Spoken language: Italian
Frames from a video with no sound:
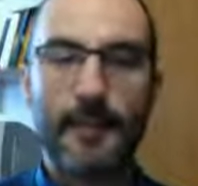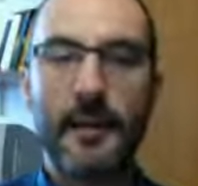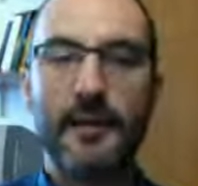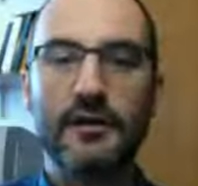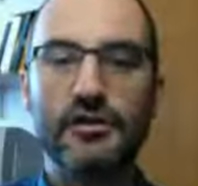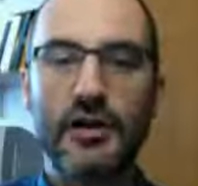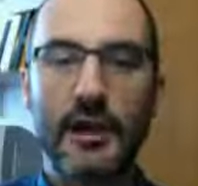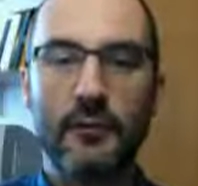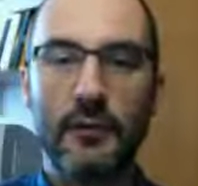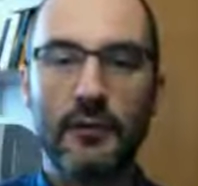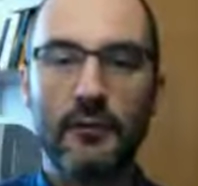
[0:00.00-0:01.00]

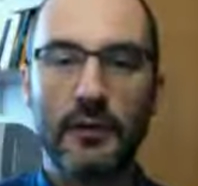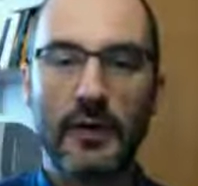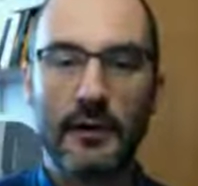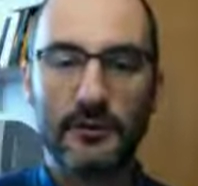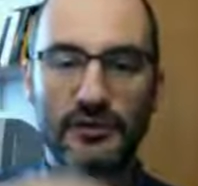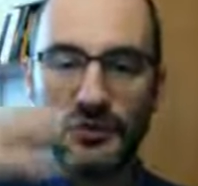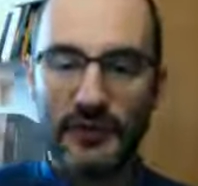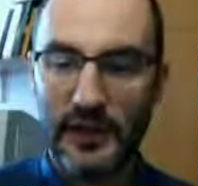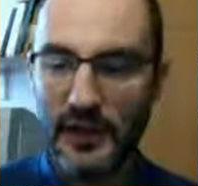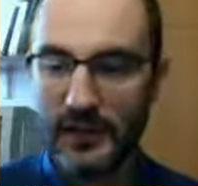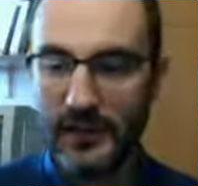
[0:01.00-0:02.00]
diciamo, una
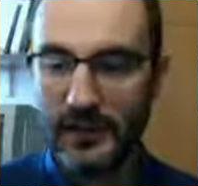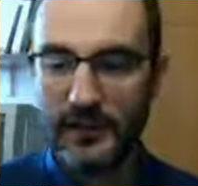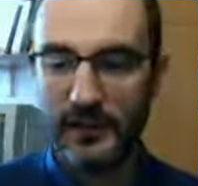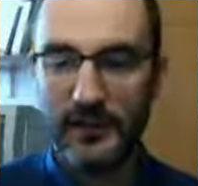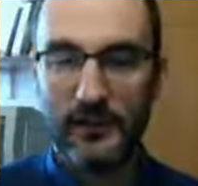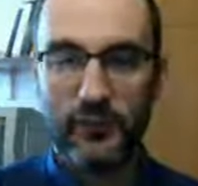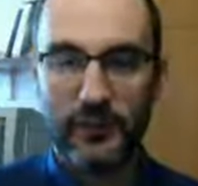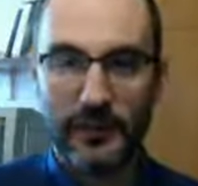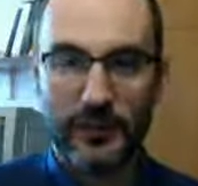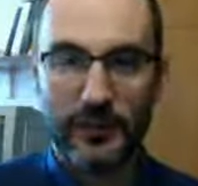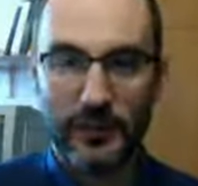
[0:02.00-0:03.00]
capacità eh, eh
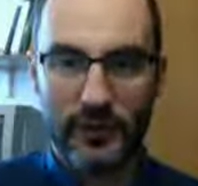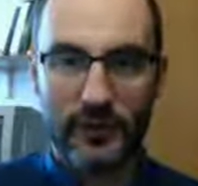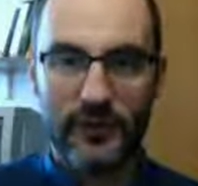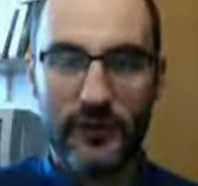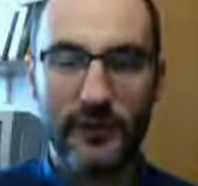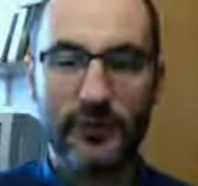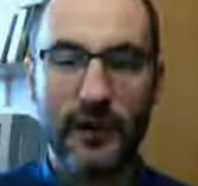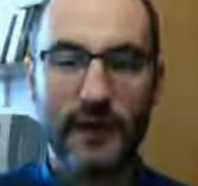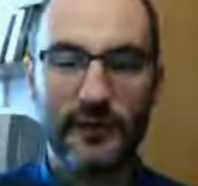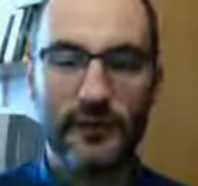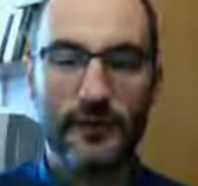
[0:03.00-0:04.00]
ulteriore, di un livello più
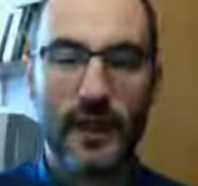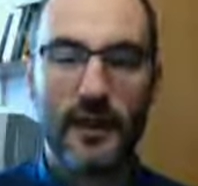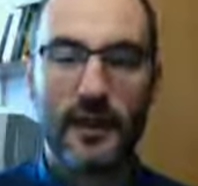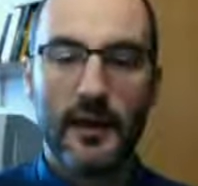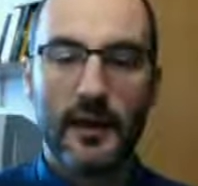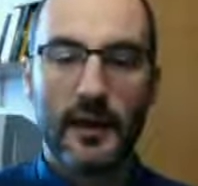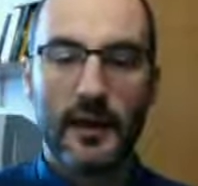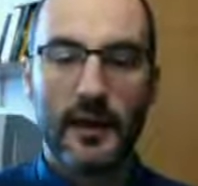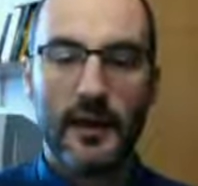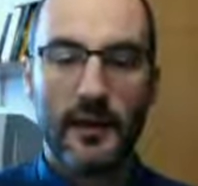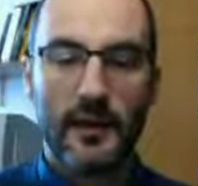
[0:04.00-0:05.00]
alto.
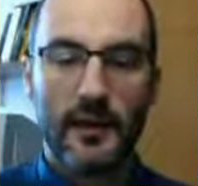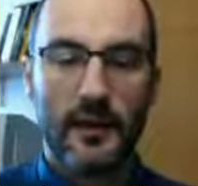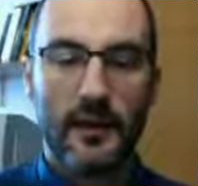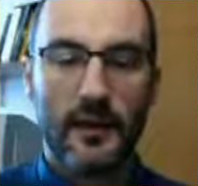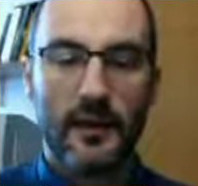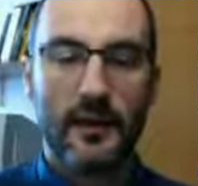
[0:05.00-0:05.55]
Eh,